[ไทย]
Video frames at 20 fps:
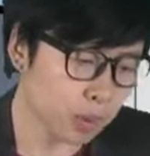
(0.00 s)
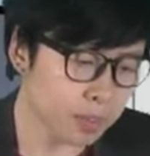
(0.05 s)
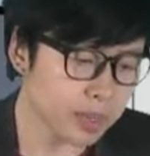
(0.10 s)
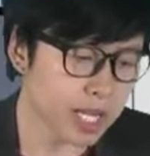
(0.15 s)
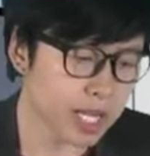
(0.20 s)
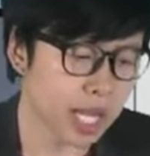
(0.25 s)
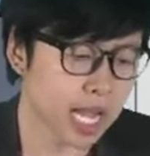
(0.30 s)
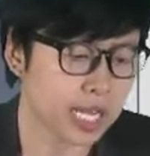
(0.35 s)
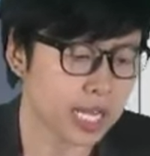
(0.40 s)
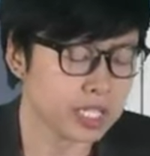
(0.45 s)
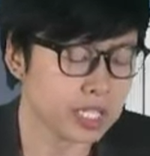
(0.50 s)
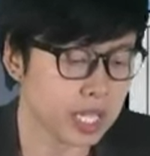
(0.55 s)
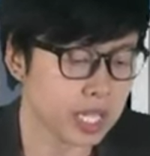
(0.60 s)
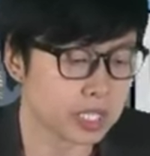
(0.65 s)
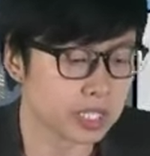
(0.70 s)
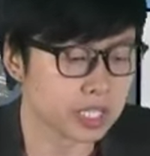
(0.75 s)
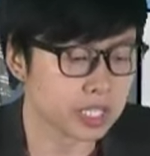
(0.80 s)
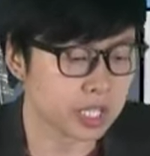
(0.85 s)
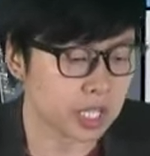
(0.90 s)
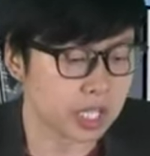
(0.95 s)
ผู้บริหาร
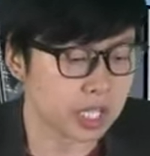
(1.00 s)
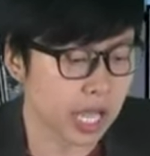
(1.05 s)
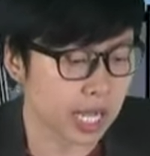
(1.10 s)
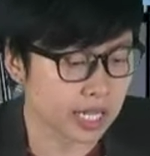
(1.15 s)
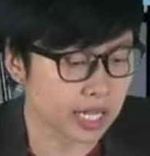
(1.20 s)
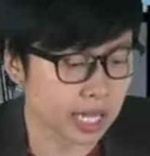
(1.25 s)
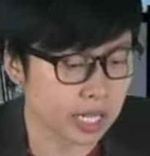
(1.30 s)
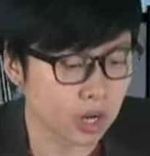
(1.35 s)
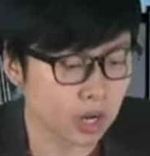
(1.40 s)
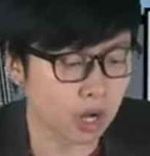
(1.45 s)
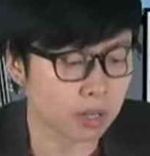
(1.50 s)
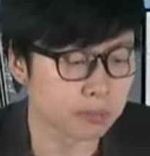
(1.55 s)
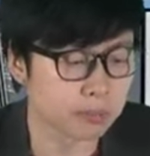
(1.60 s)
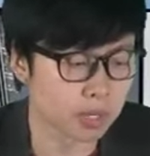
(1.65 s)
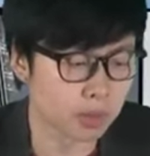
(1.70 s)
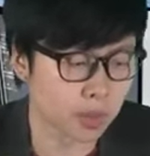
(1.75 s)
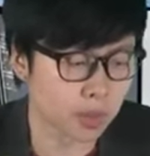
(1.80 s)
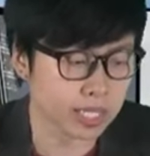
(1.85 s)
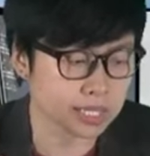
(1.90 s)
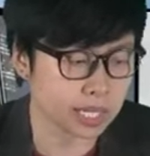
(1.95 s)
TACC อย่างแน่นอน
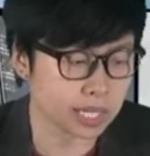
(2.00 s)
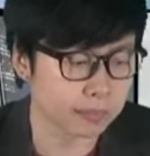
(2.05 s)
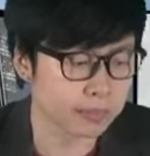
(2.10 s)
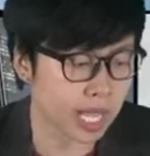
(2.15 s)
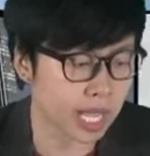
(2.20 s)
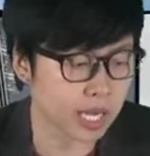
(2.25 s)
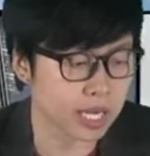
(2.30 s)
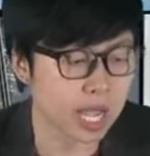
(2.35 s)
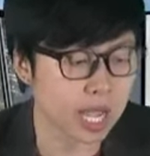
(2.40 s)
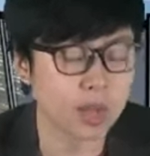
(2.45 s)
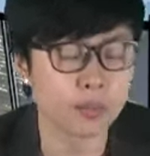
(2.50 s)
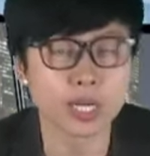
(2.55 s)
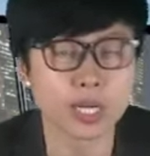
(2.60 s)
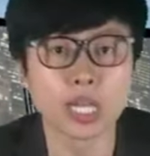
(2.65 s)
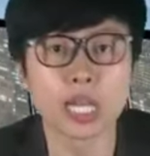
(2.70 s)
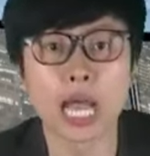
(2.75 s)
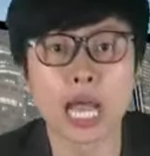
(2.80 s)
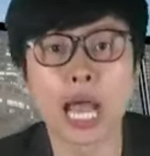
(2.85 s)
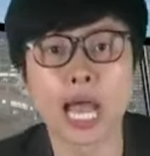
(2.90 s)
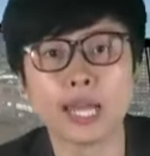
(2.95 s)
เพราะว่าสัปดาห์หน้า
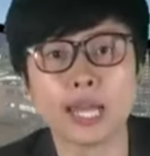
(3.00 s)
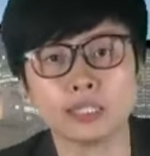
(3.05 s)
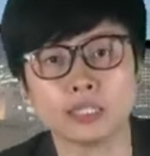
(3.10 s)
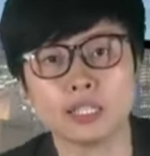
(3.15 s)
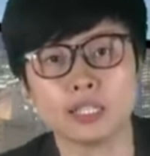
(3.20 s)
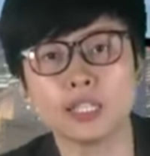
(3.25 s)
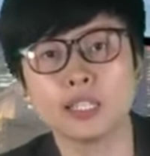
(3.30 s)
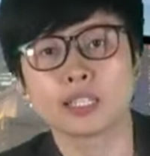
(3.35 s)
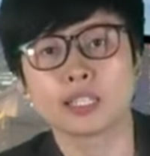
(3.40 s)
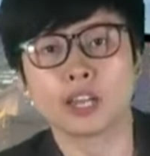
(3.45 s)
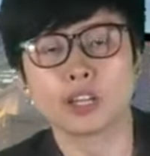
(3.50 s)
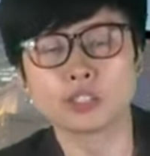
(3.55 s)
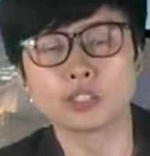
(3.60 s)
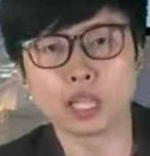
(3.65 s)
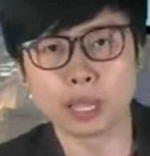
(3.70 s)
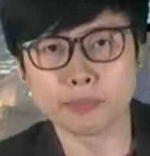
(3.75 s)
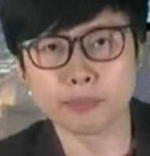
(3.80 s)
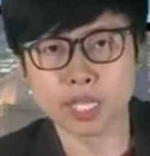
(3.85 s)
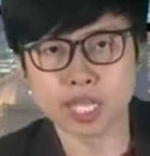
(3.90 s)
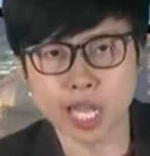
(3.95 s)
วันอังคารเขา
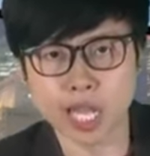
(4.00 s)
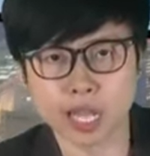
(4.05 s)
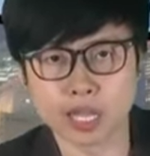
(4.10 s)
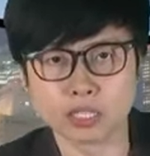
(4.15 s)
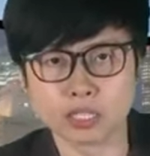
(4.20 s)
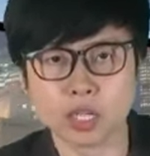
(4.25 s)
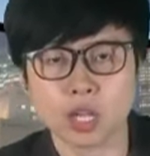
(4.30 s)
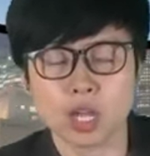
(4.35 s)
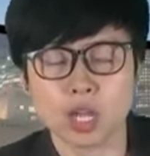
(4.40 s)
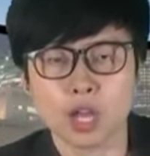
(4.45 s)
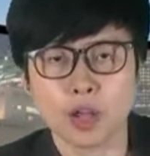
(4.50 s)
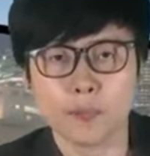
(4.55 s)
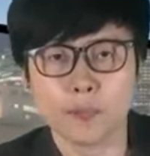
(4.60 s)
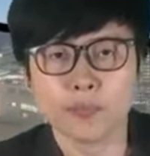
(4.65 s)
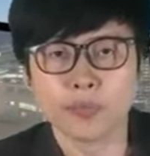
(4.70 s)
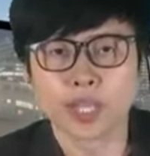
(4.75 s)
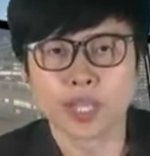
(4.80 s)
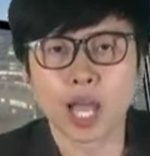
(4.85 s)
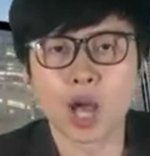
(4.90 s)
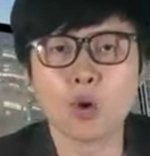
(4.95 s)
จะมีการ
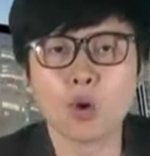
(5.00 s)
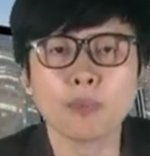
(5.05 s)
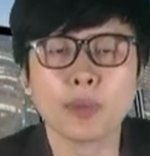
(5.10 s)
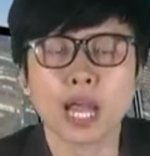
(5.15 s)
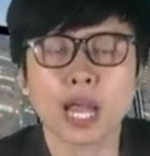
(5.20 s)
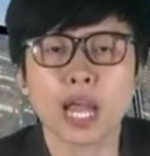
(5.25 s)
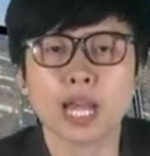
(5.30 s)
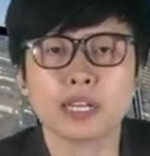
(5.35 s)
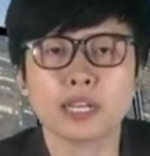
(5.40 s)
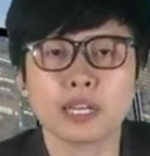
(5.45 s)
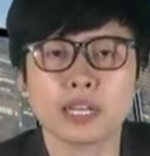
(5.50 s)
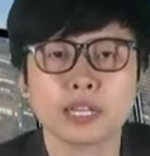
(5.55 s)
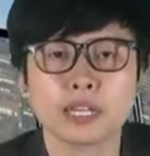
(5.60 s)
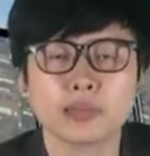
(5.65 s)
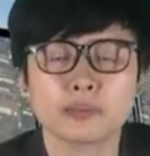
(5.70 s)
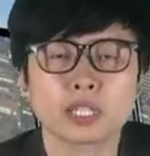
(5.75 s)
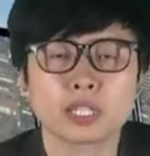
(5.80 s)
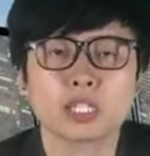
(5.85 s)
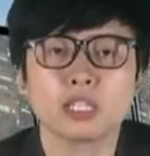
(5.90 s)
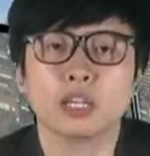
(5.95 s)
เข้ามา
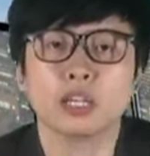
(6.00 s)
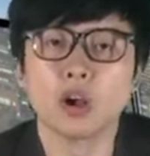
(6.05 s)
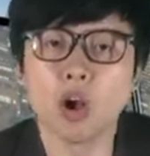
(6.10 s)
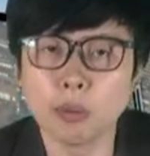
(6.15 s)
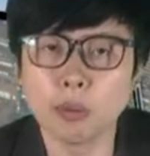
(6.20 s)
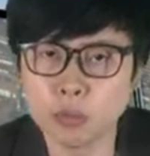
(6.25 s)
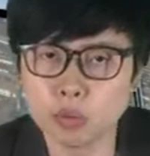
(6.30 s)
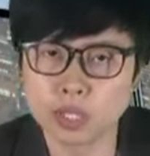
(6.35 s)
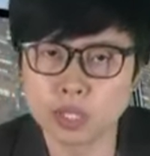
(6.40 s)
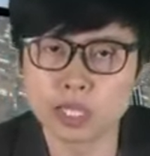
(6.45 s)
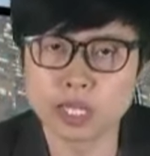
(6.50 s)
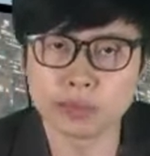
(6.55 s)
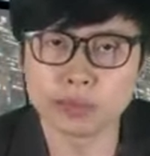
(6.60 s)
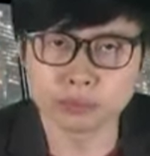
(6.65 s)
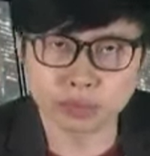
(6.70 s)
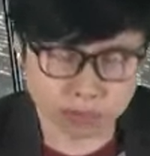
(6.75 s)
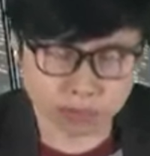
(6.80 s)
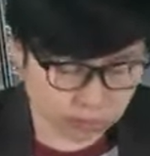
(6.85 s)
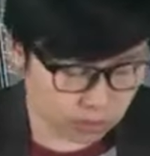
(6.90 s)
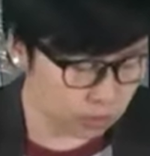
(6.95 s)
นำเสนอข้อมูลให้
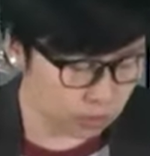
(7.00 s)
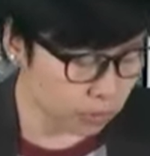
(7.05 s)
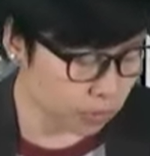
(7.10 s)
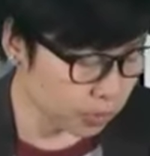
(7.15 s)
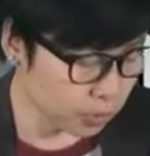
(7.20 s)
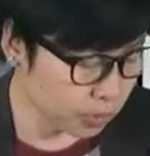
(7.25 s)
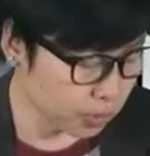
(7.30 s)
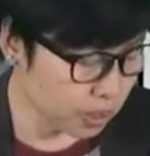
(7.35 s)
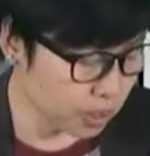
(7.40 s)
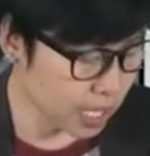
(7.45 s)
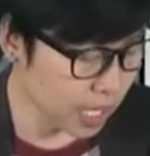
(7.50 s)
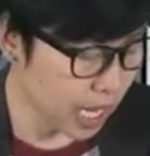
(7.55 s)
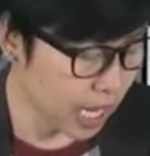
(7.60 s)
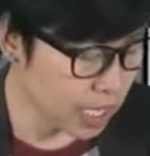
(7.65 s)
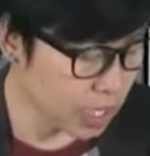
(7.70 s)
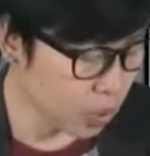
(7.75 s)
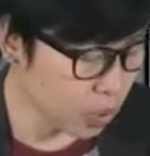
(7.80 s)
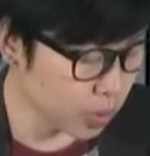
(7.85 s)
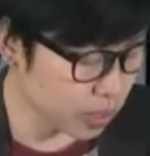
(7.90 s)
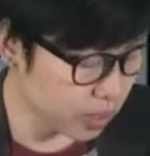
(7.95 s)
กับนกลงทุนนะ
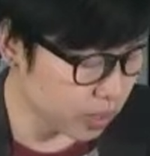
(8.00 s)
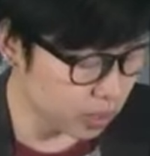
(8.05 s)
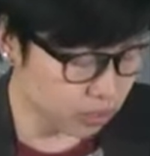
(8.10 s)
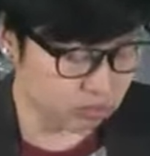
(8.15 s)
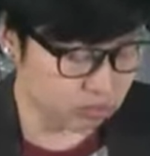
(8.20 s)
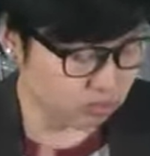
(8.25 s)
คะ เดี๋ยว